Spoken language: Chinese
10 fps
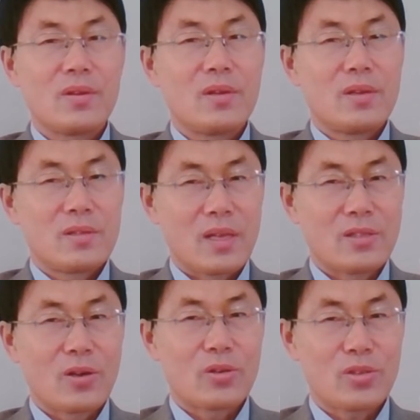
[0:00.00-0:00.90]
难道
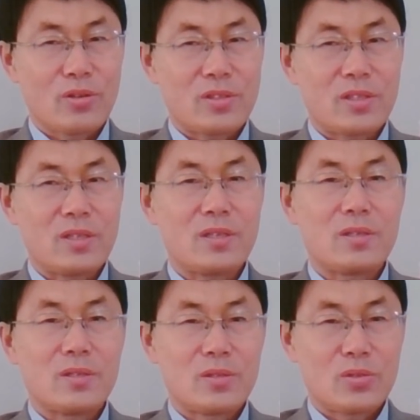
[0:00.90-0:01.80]
刘少奇
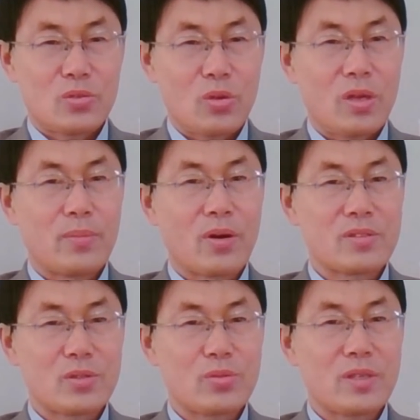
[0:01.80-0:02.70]
对毛泽
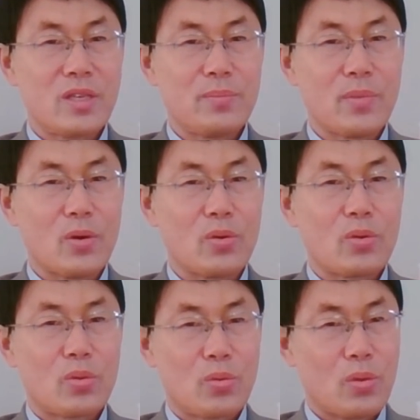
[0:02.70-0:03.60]
东的阴谋
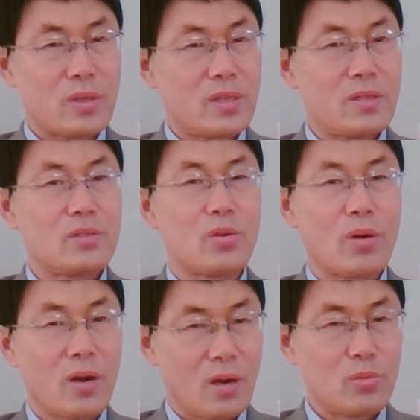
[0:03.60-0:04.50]
果真就
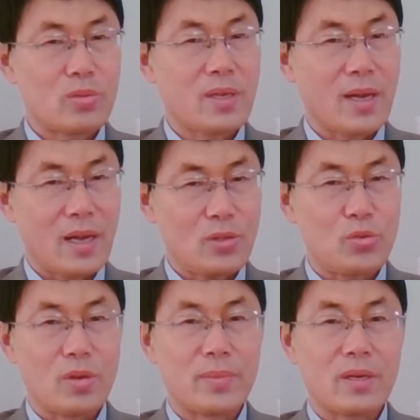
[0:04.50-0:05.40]
毫无察觉
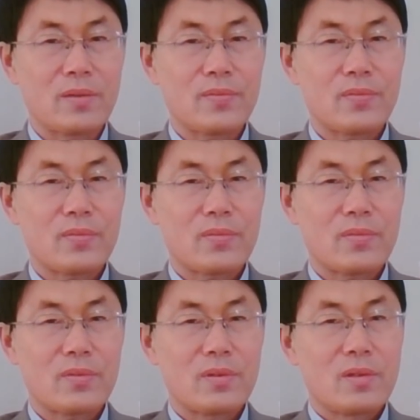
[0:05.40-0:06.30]
吗？
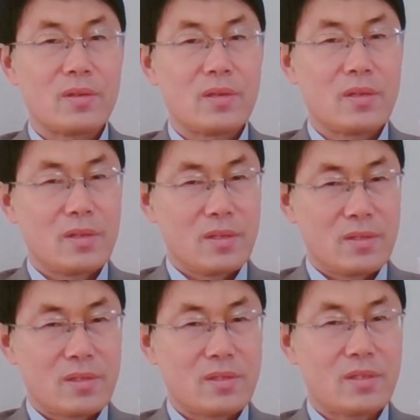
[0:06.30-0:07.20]

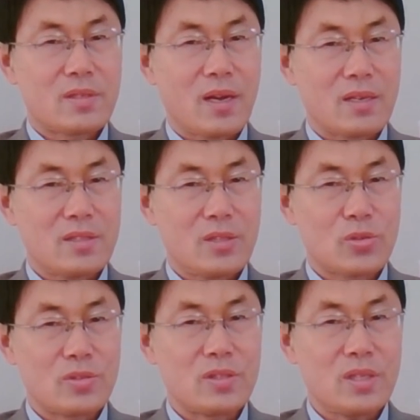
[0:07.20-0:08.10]
曾经长期从
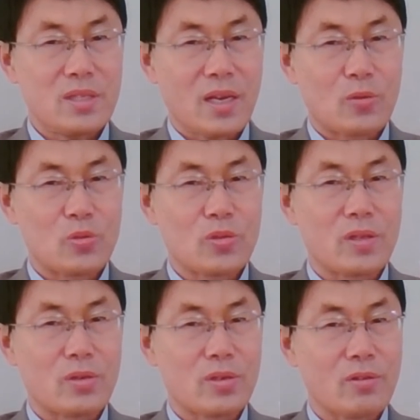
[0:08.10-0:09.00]
事地下工作的刘
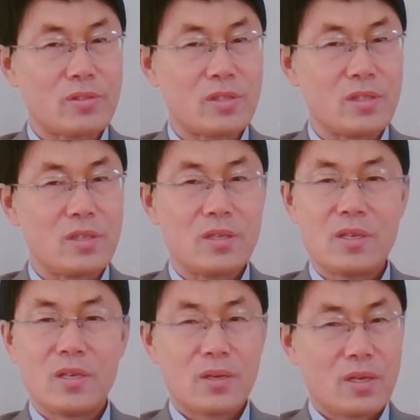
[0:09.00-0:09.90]
少奇
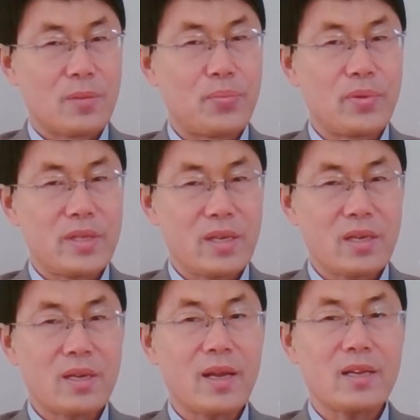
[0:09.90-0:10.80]
可不应
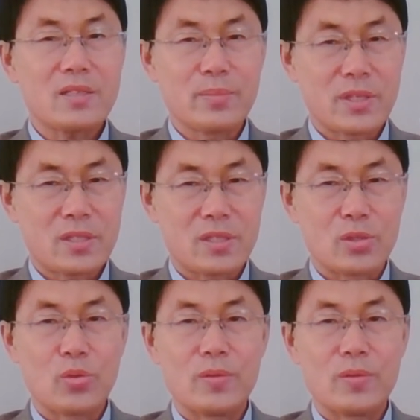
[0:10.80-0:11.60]
该这么迟钝。